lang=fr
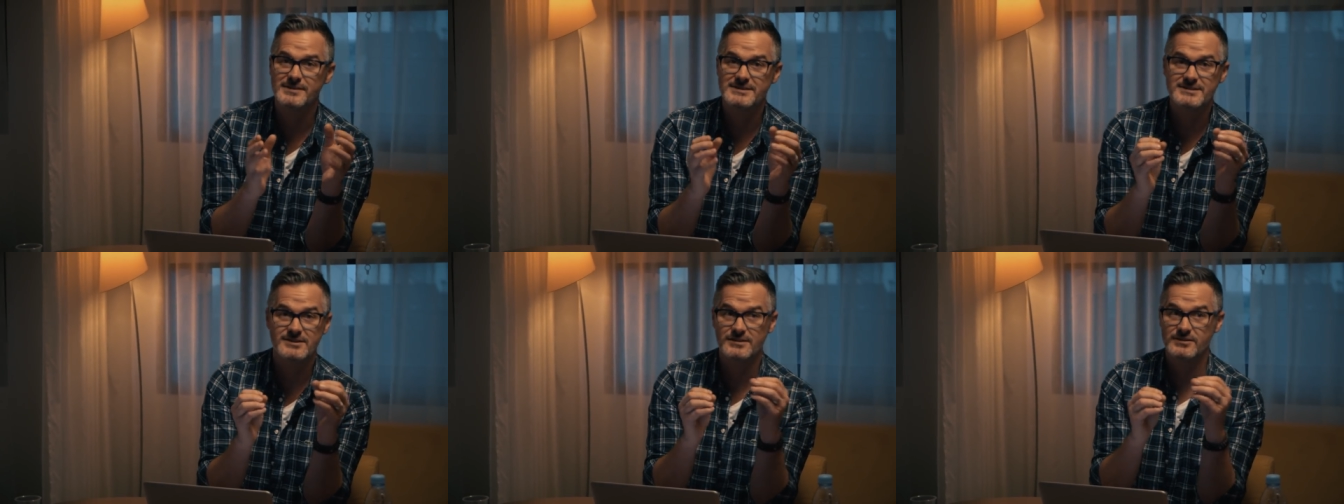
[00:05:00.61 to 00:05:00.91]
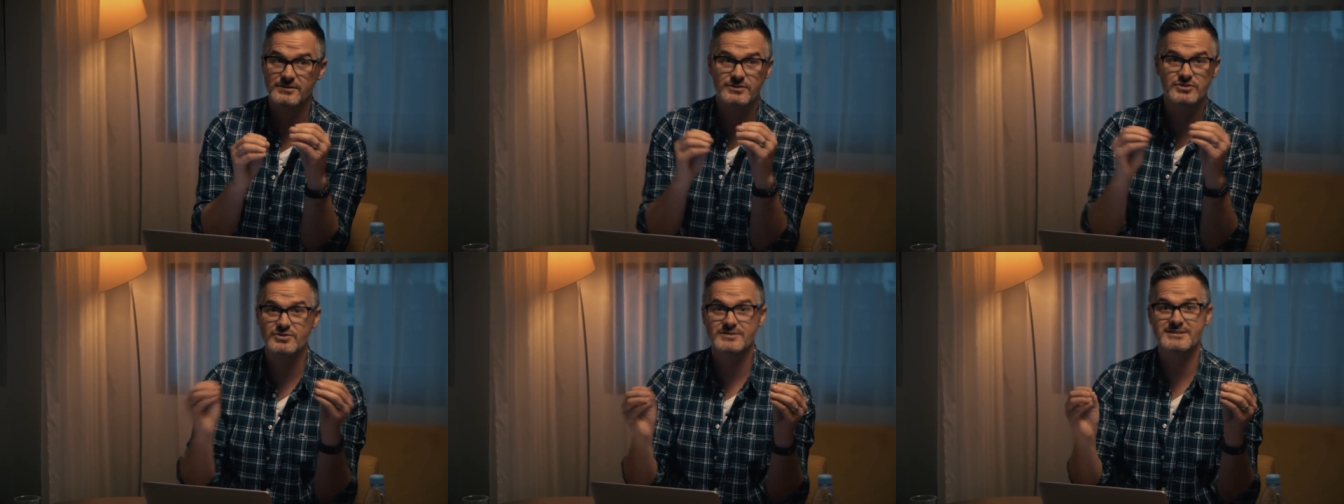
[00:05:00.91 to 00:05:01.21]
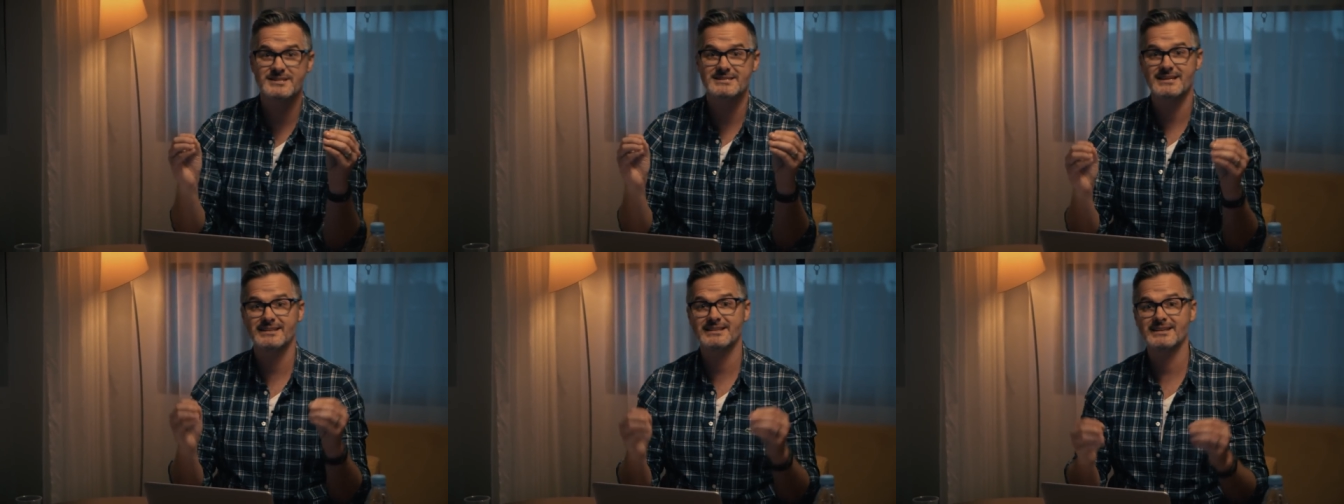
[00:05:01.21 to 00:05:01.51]
Parce qu'une
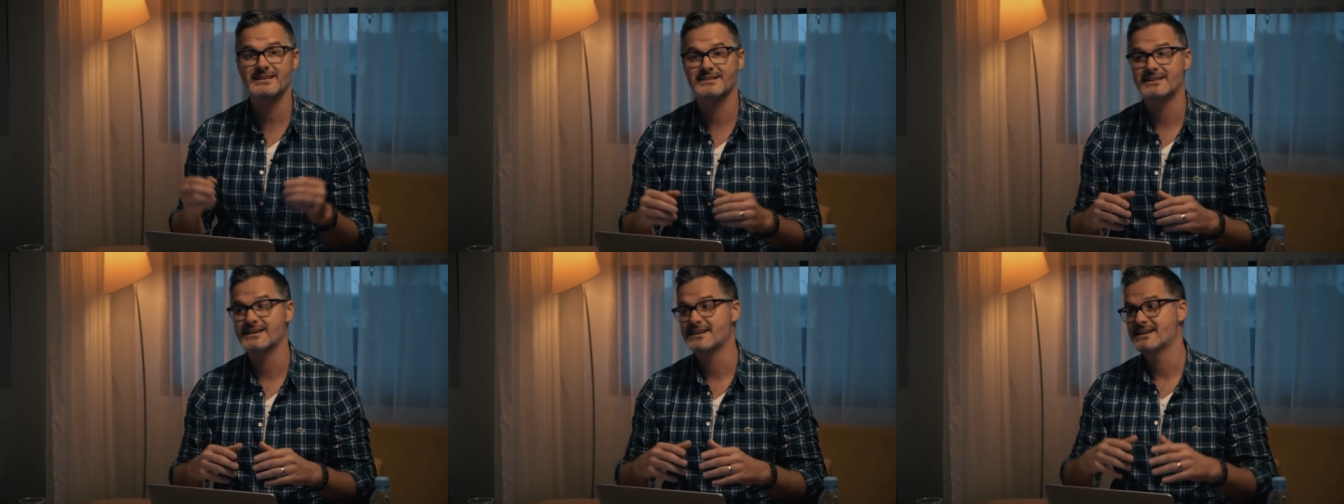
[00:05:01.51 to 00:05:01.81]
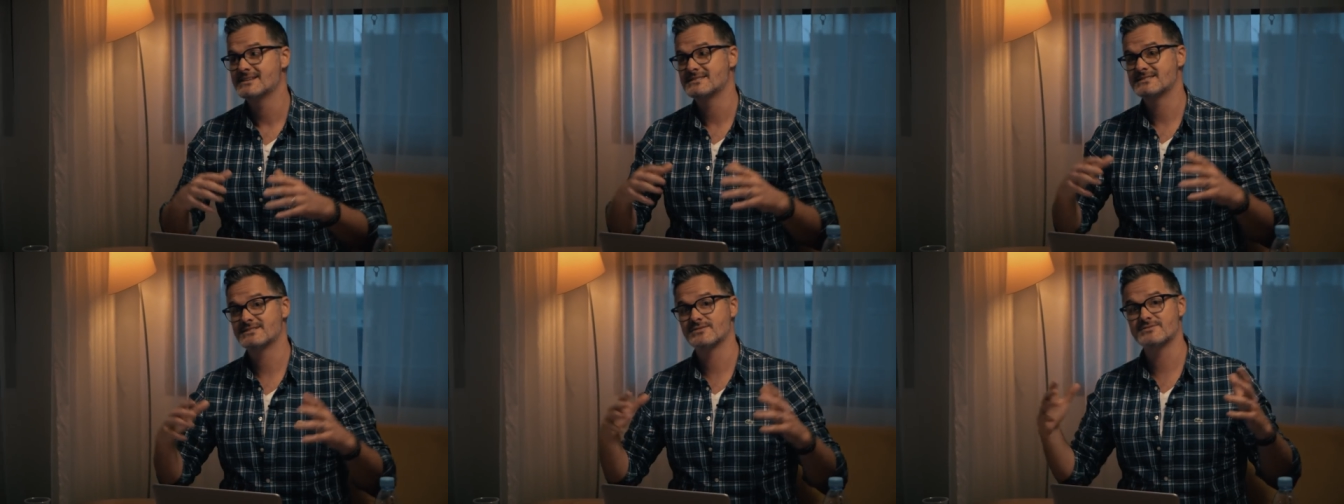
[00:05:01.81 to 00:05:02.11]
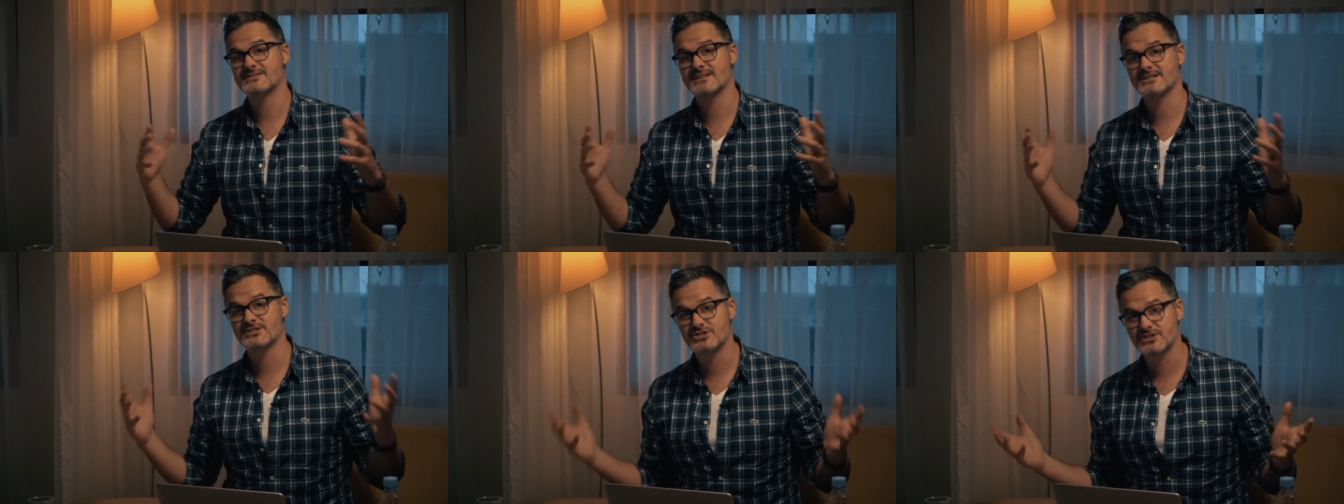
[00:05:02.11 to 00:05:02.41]
chose est certaine, si
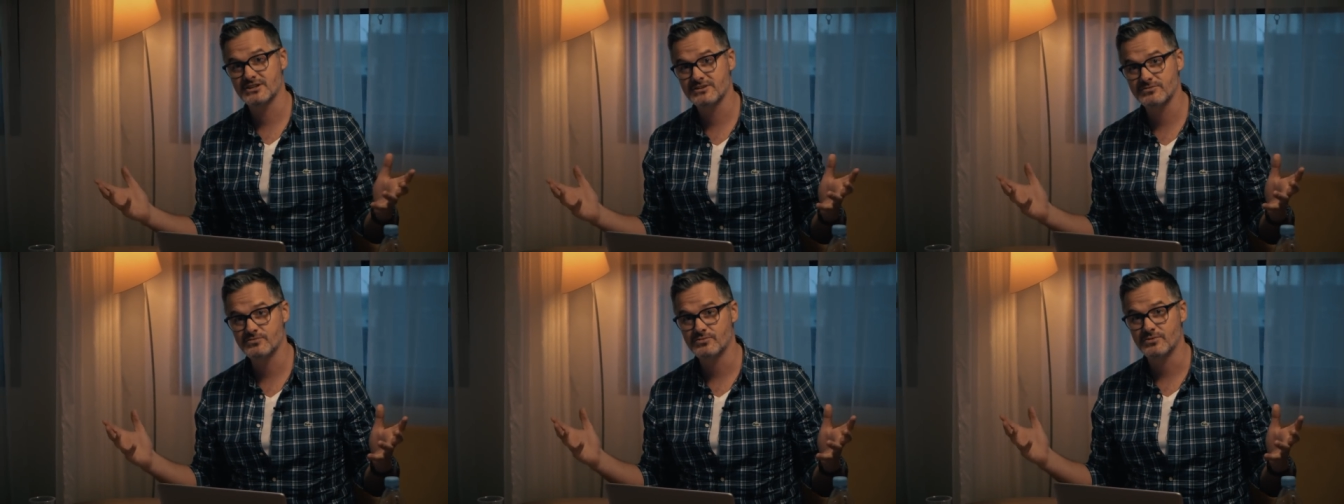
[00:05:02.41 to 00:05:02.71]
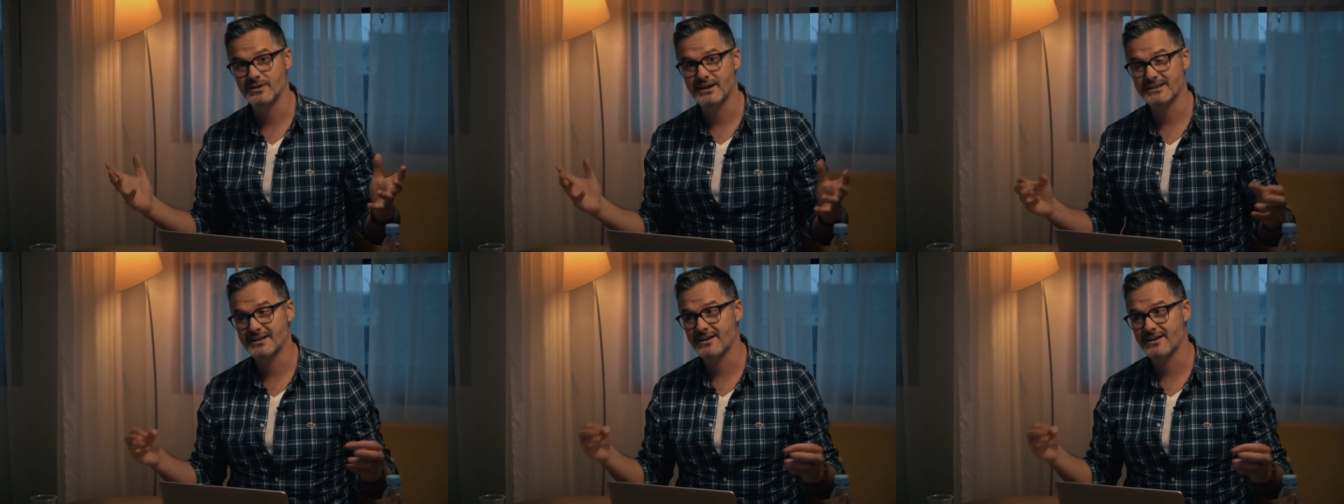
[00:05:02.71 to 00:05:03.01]
vous êtes chez vous à